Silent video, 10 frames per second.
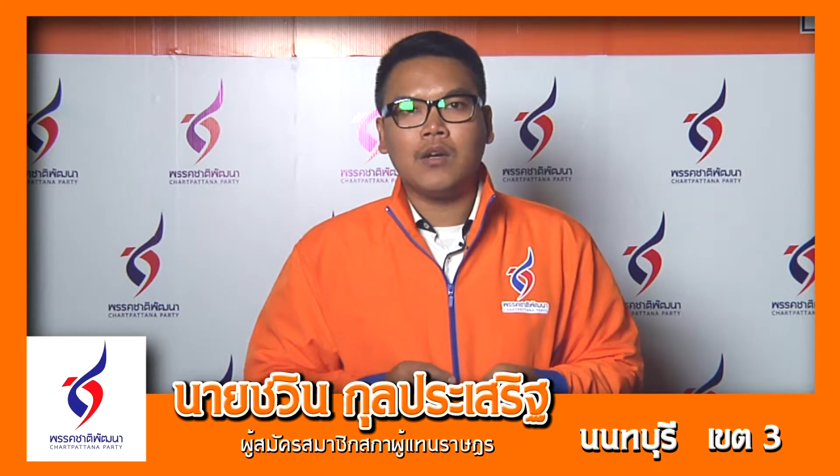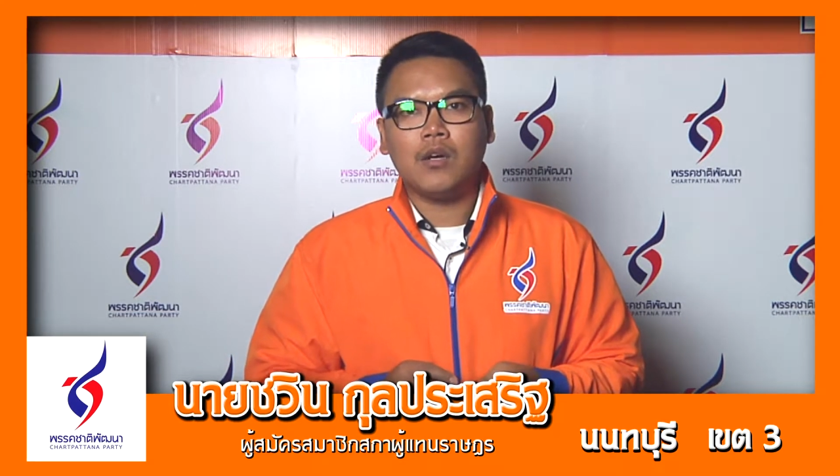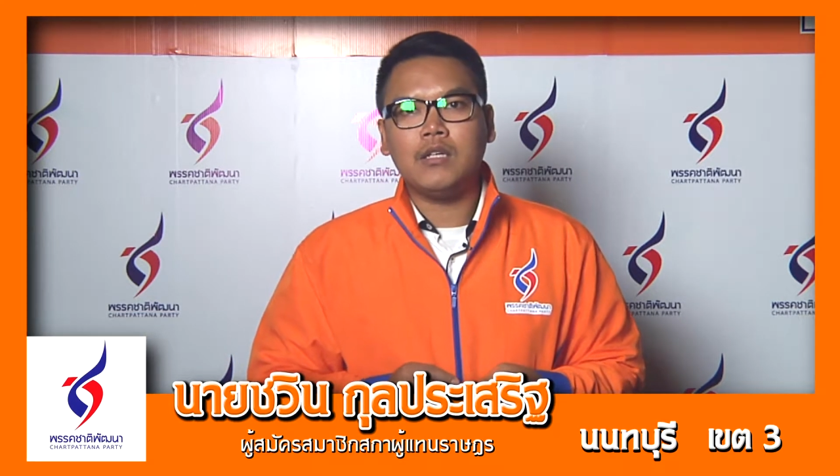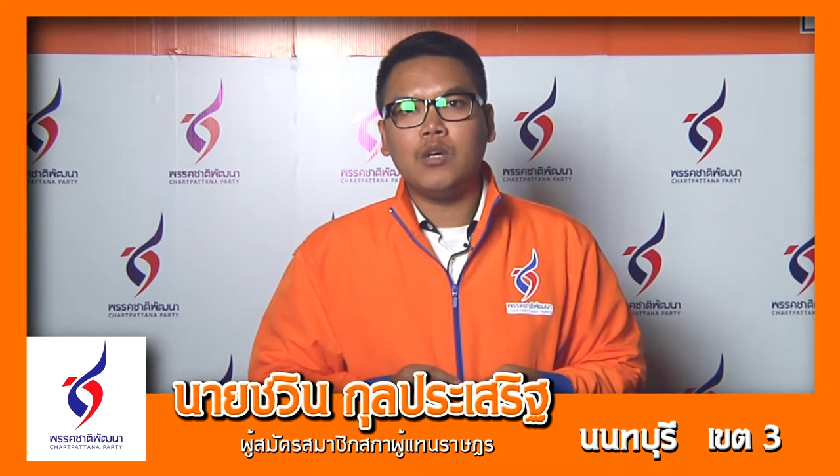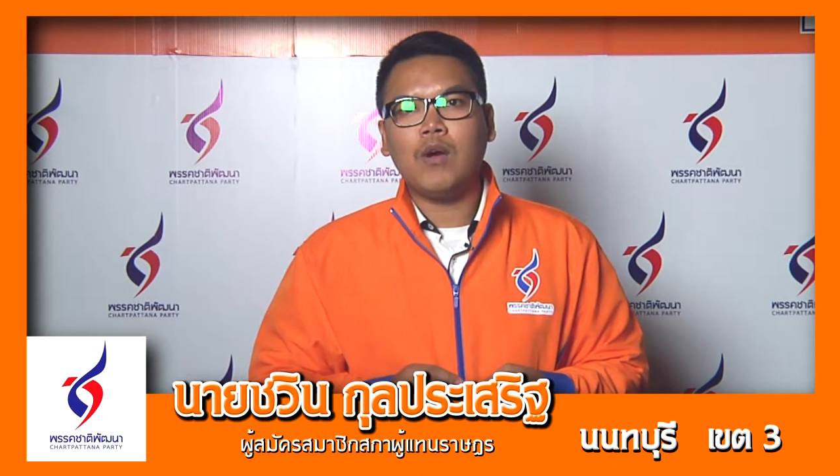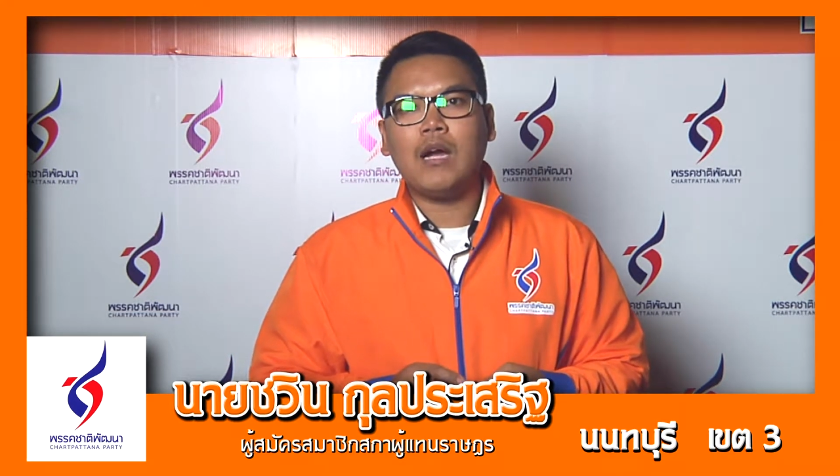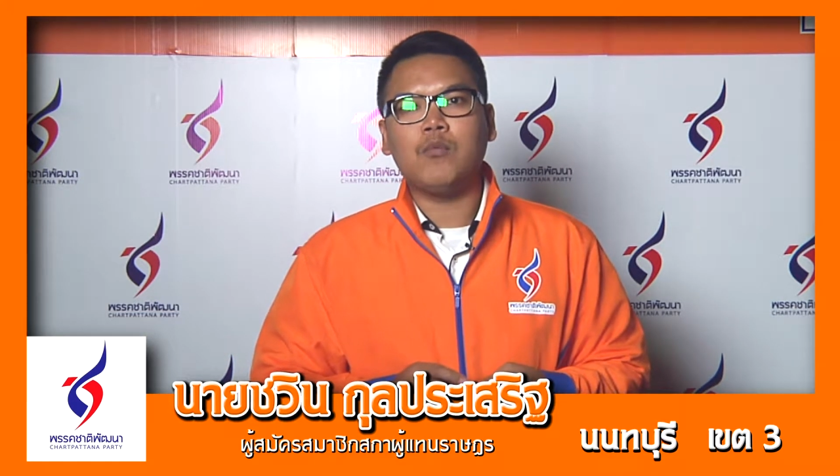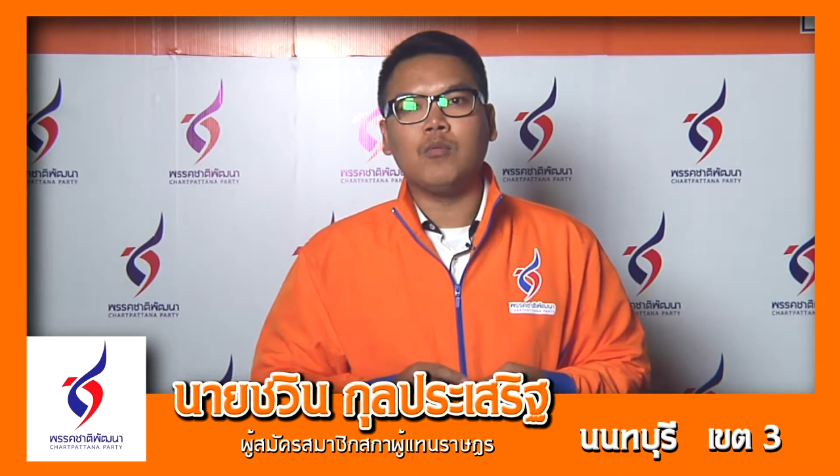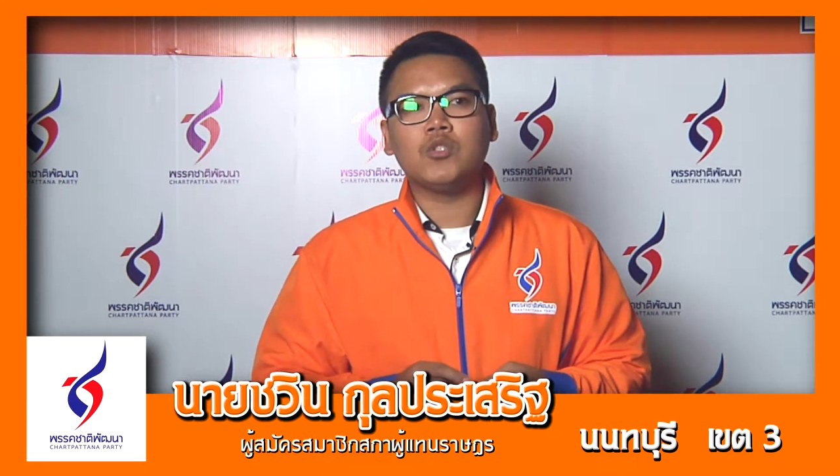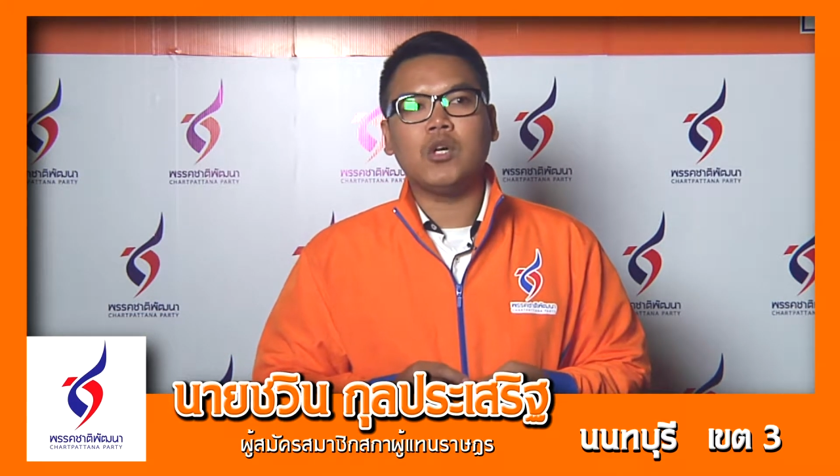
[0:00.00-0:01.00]
ก็คือว่า
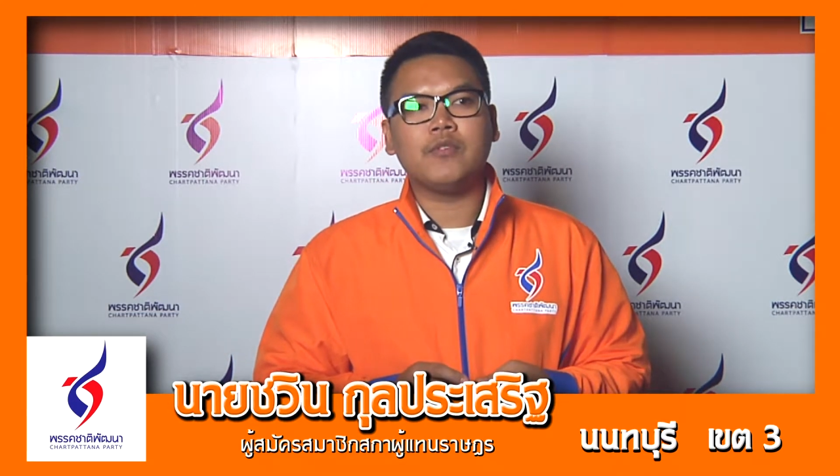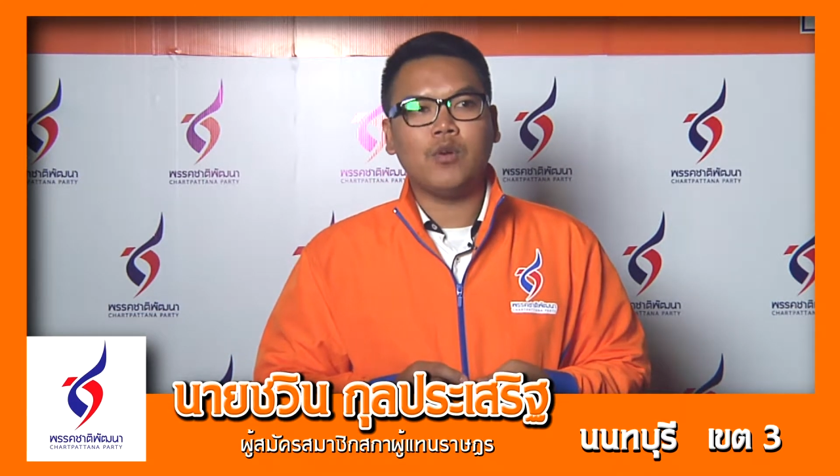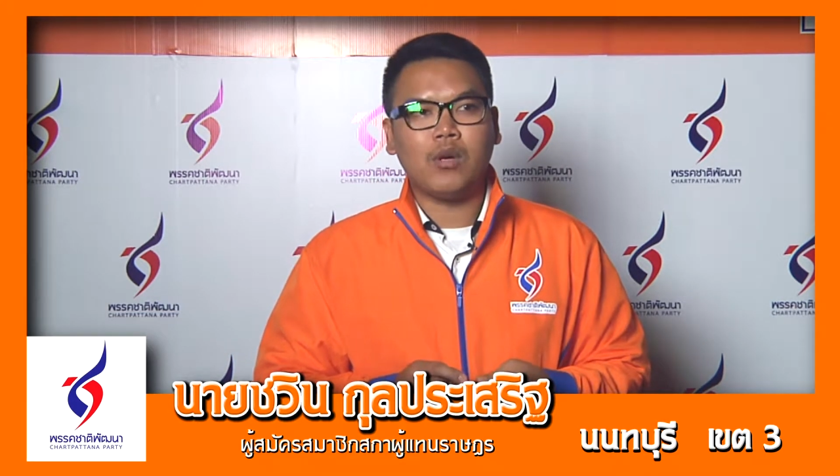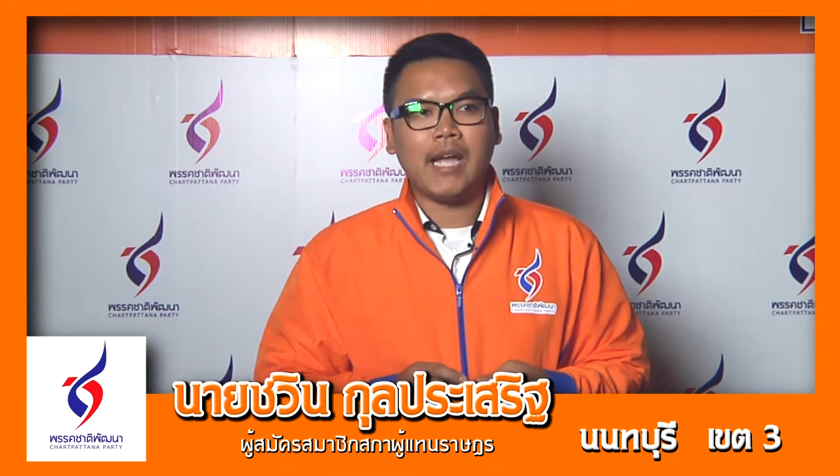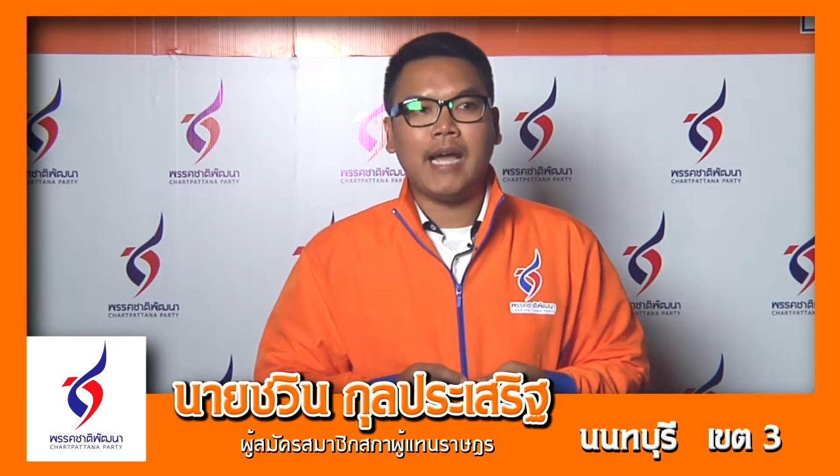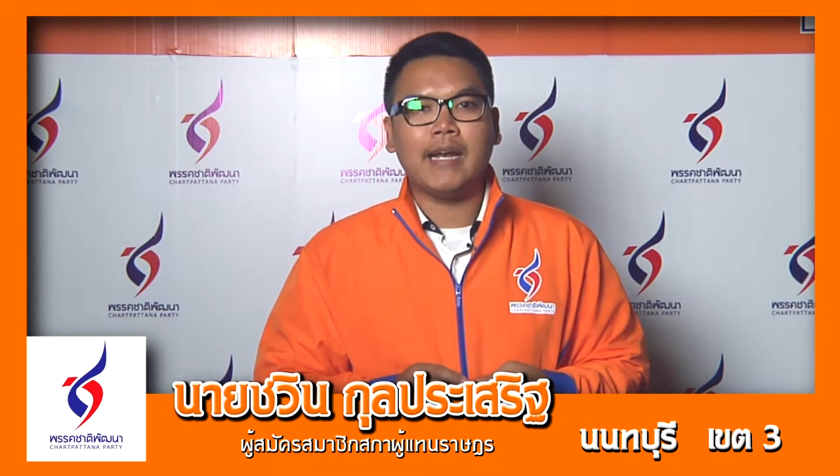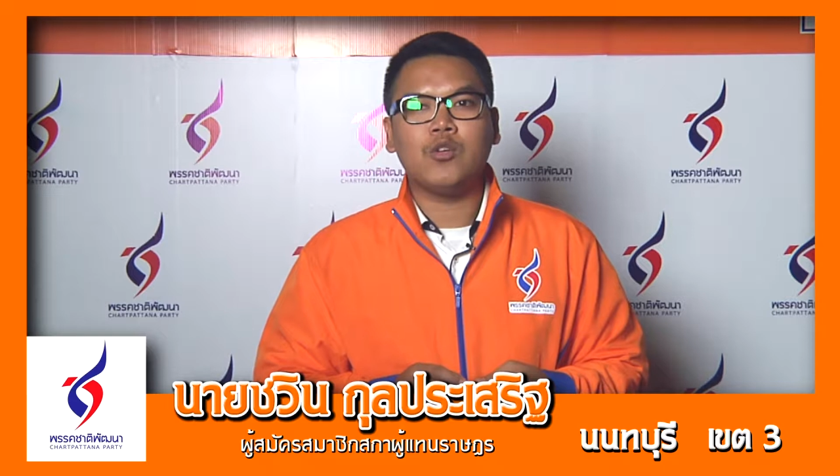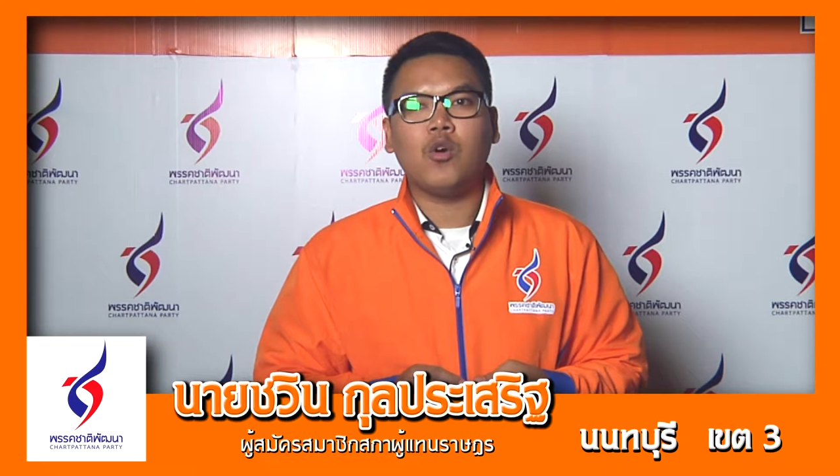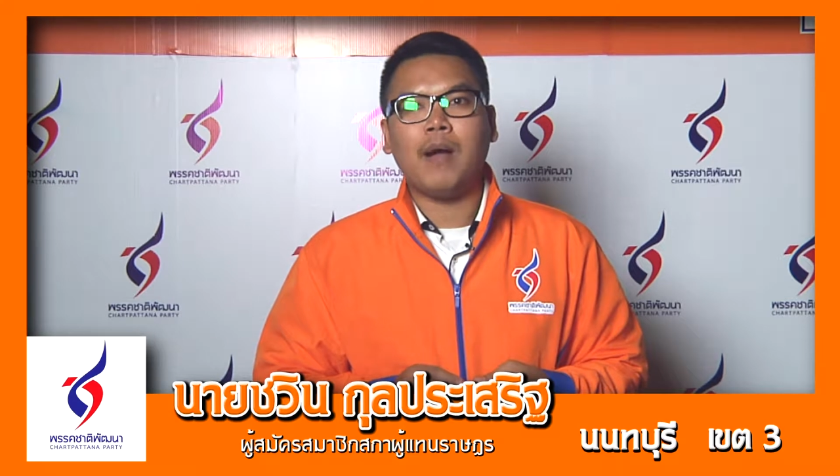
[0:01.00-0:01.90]
ผมชอบสโลแกนนโย